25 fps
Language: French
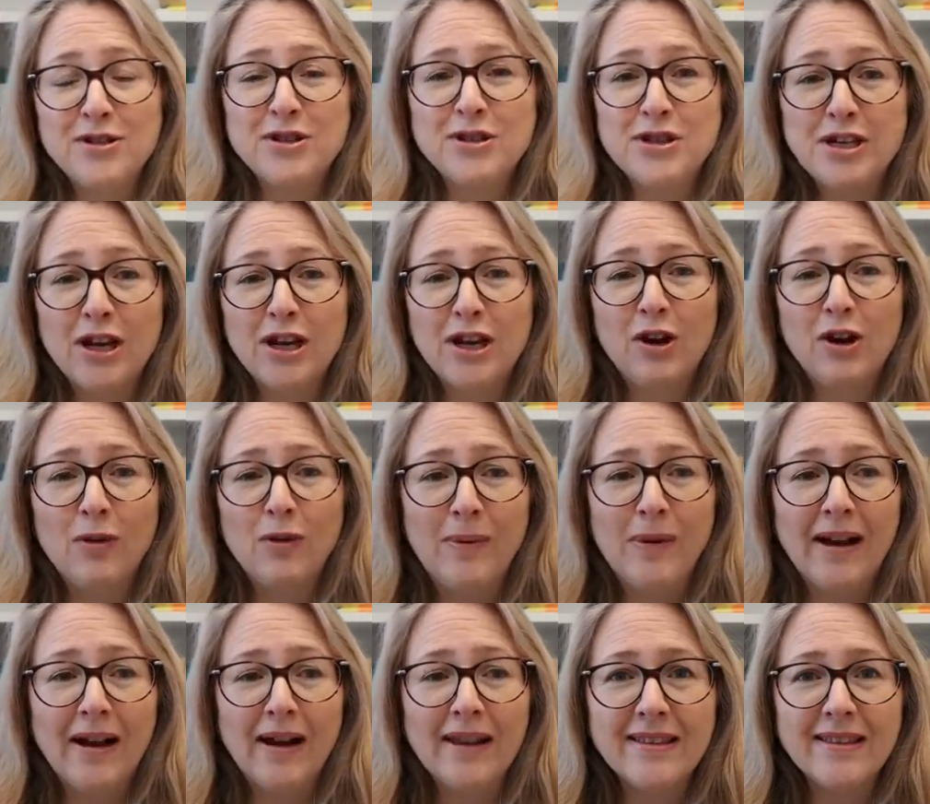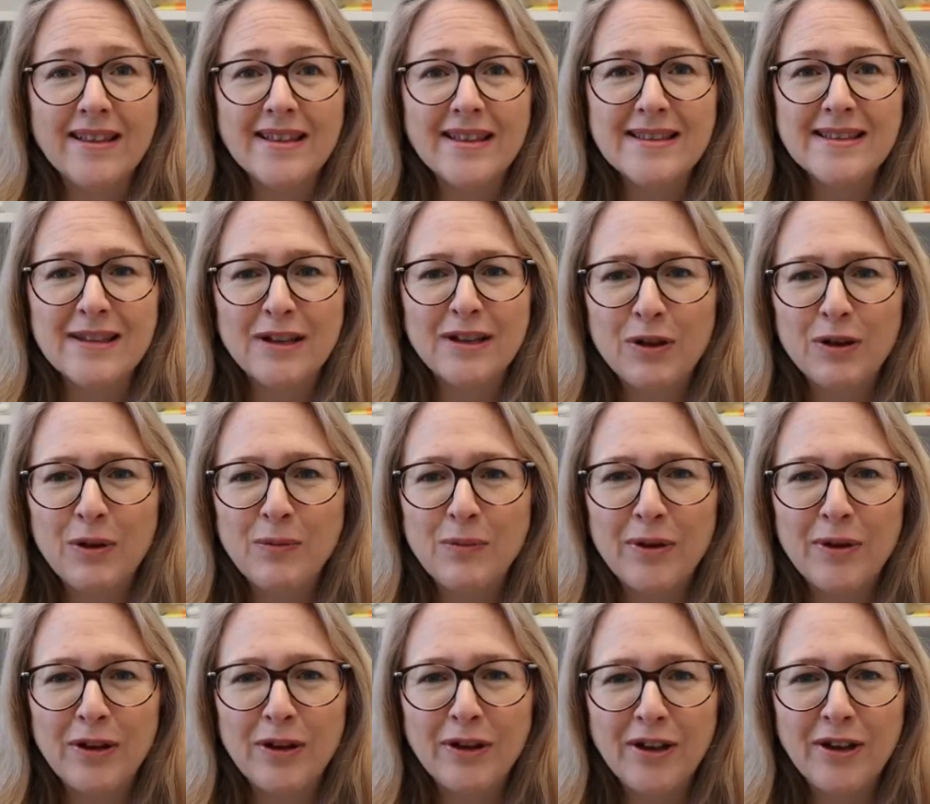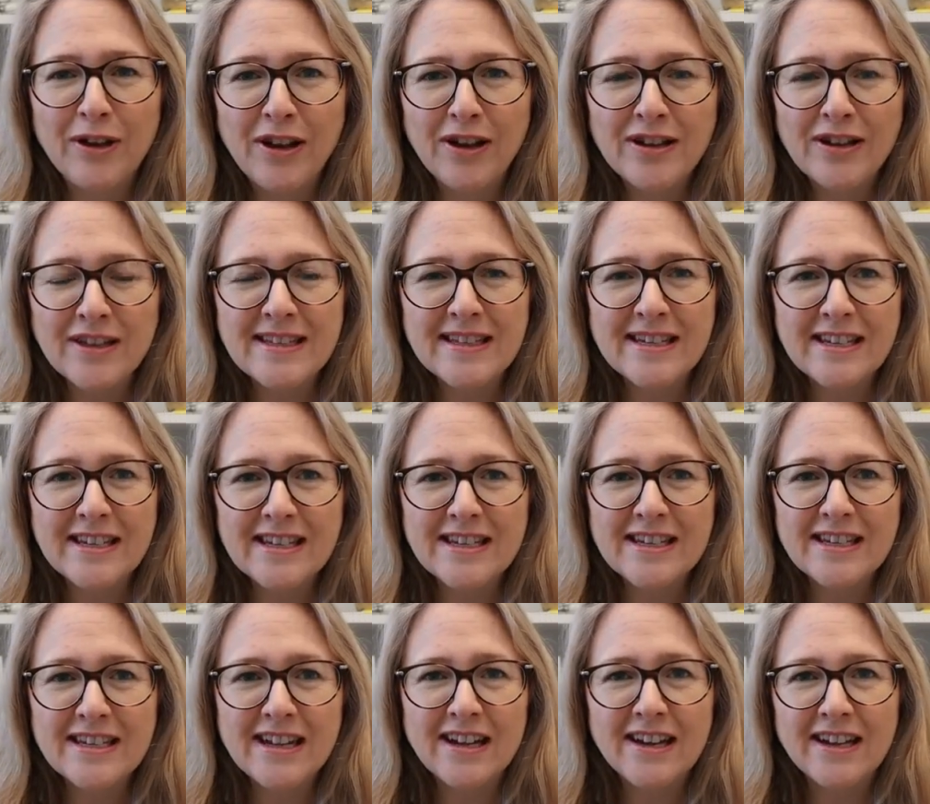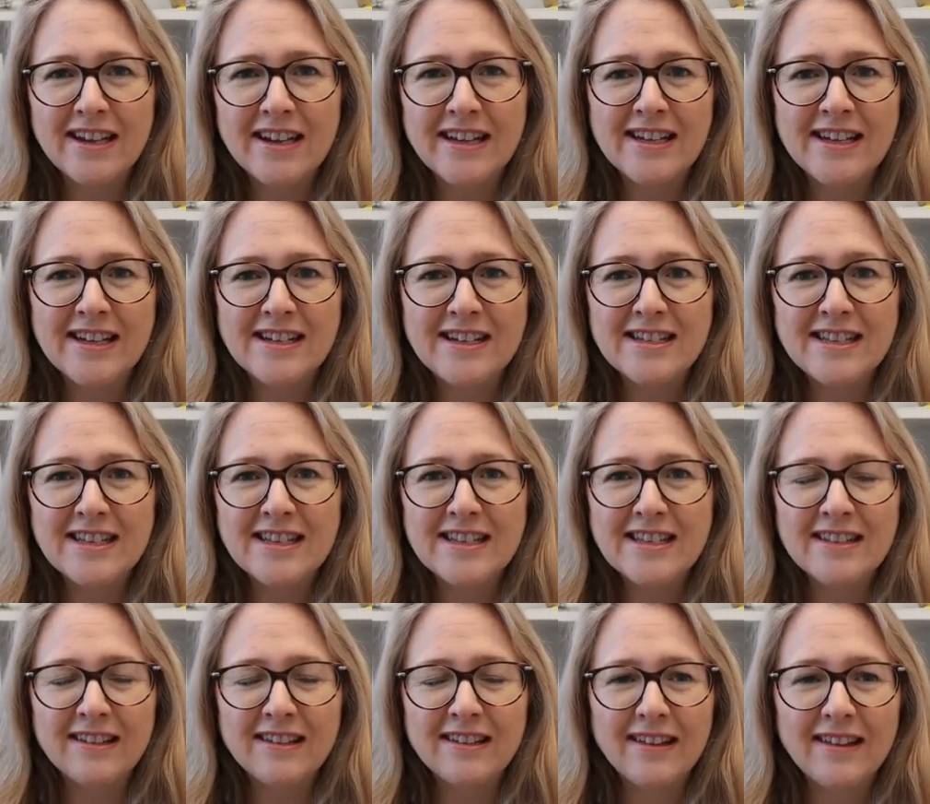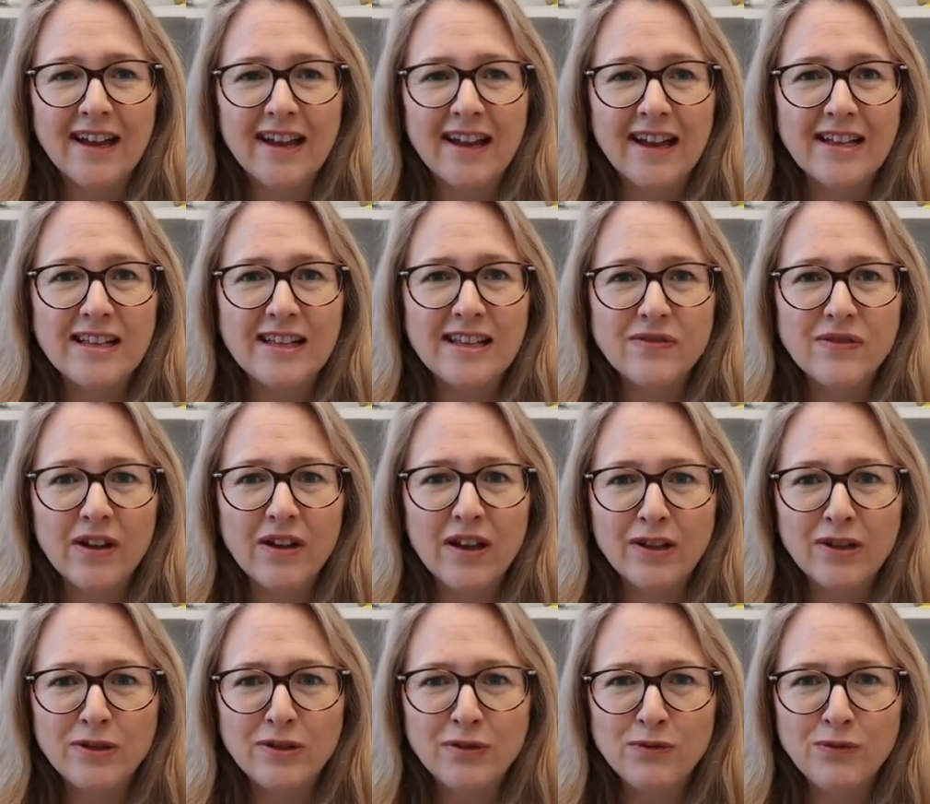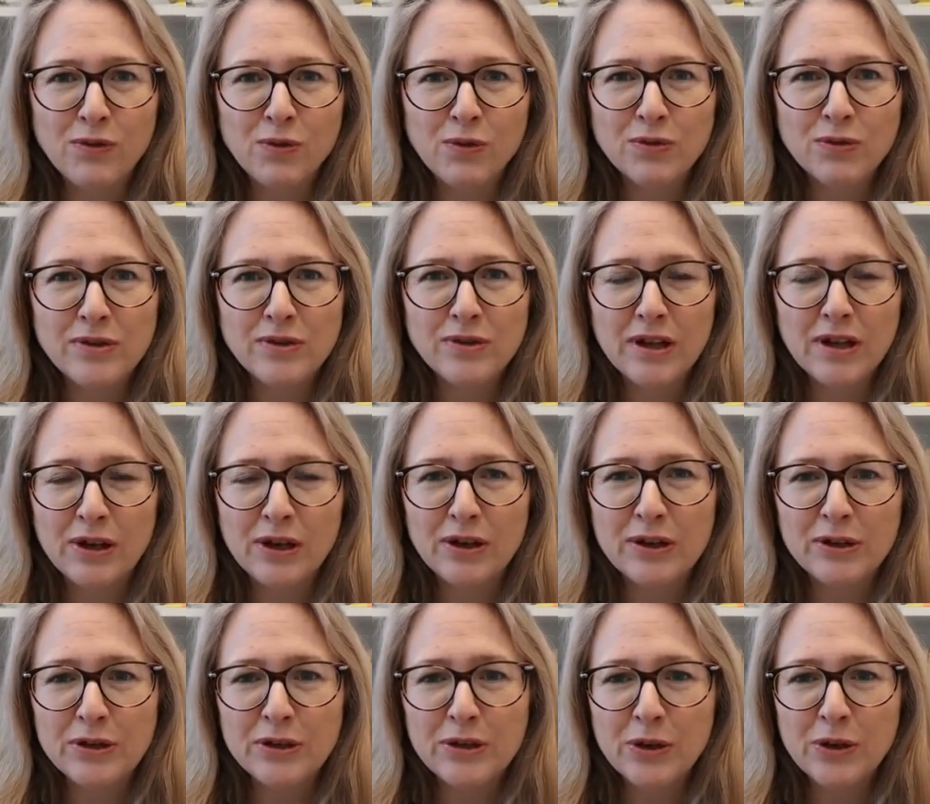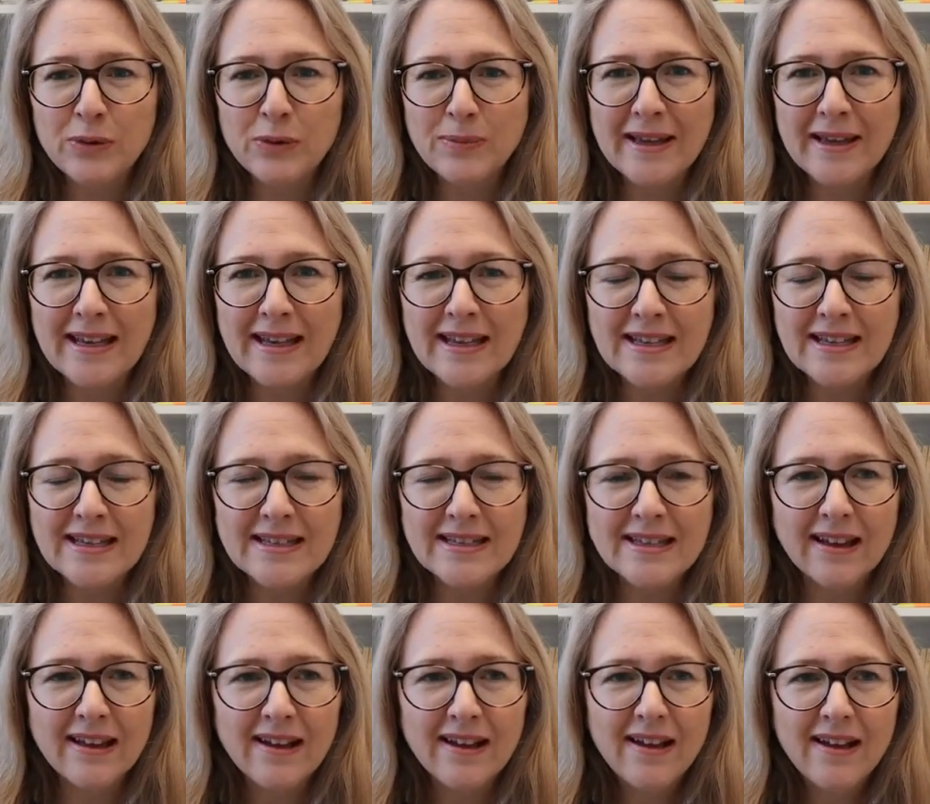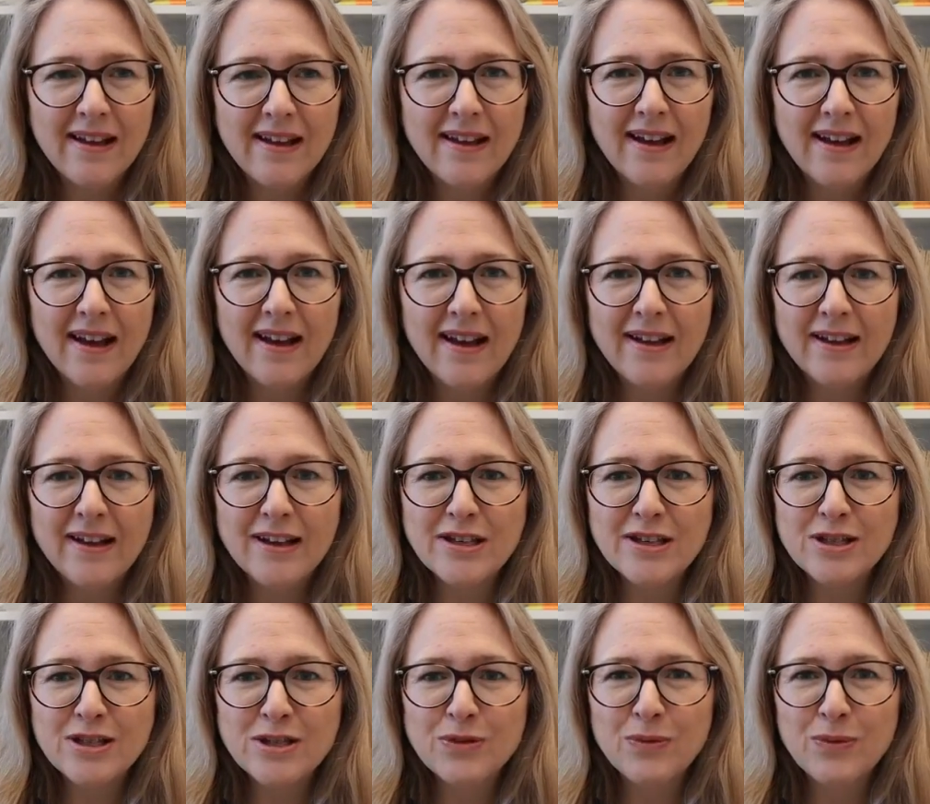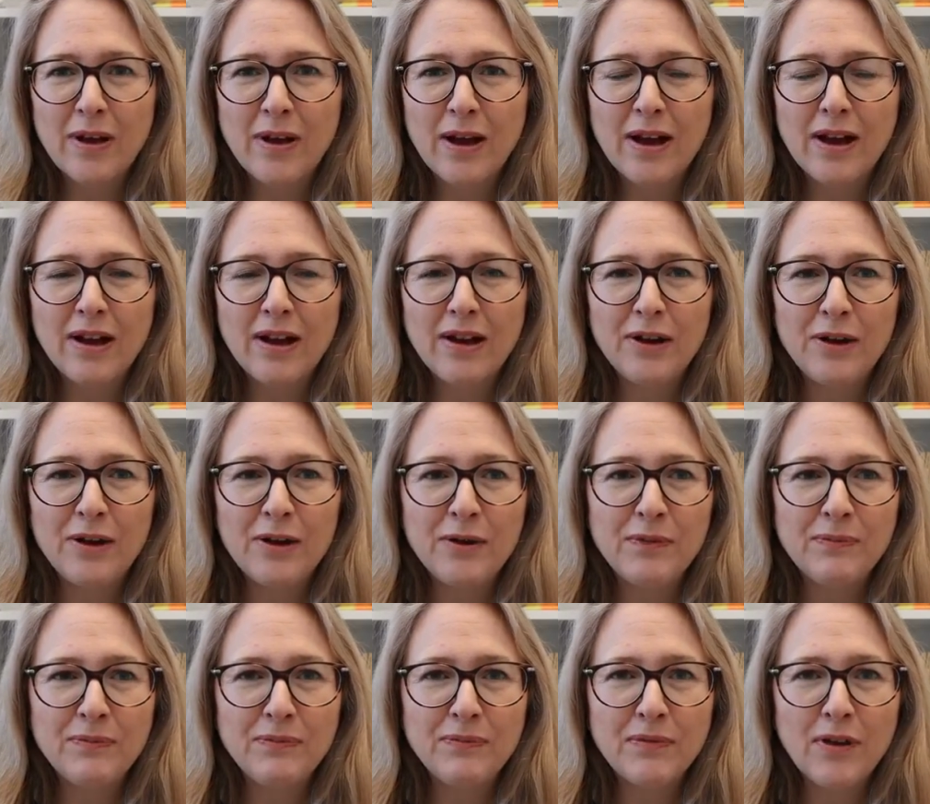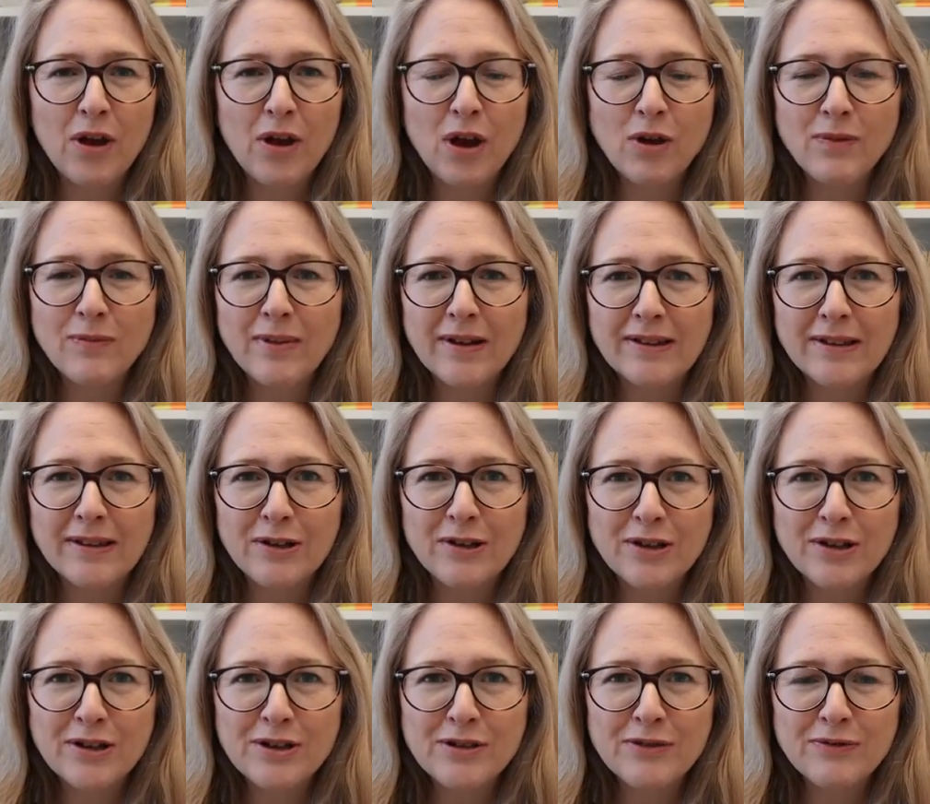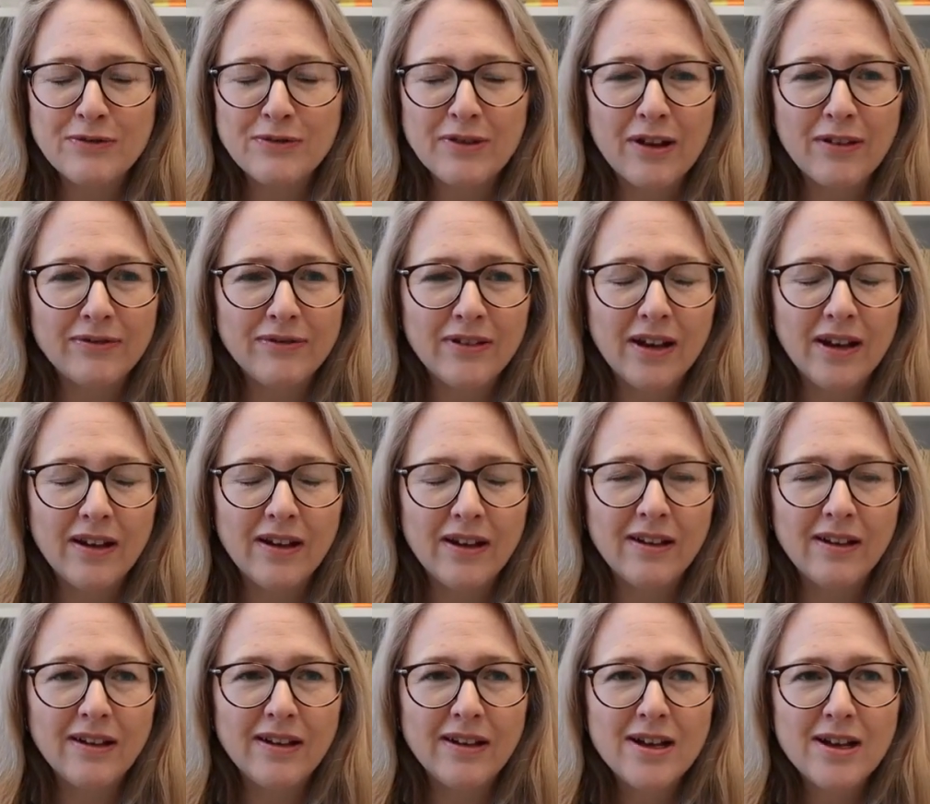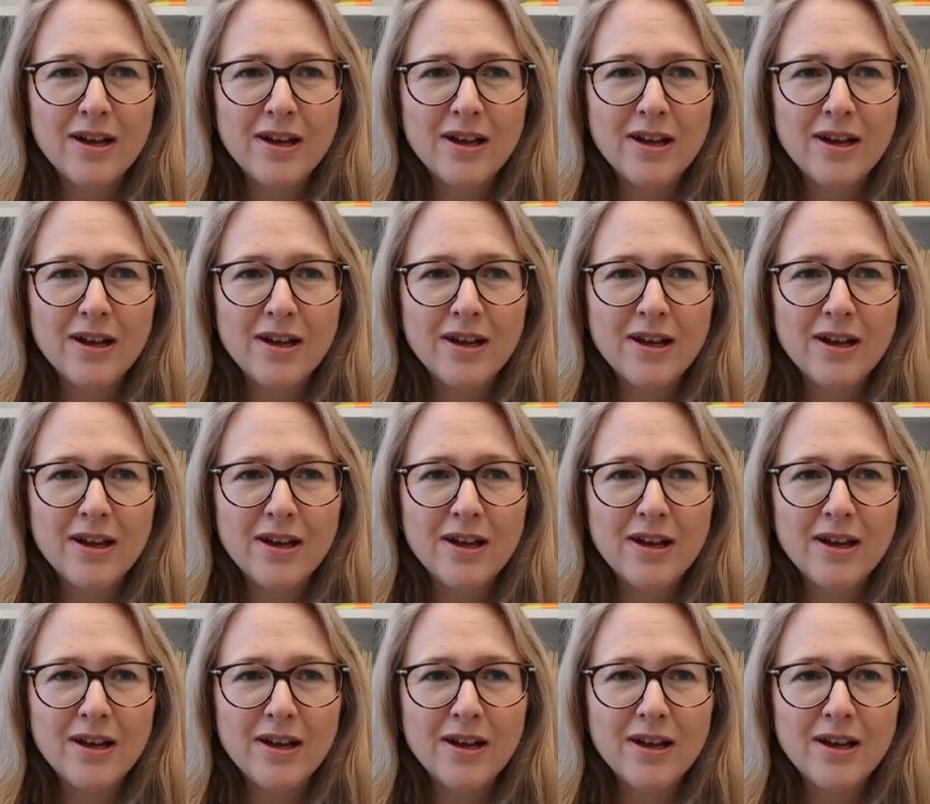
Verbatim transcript: J'accompagne des entrepreneurs, dirigeants et gestionnaires à différents niveaux dans leur entreprise à soit euh, augmenter leur chiffre d'affaires,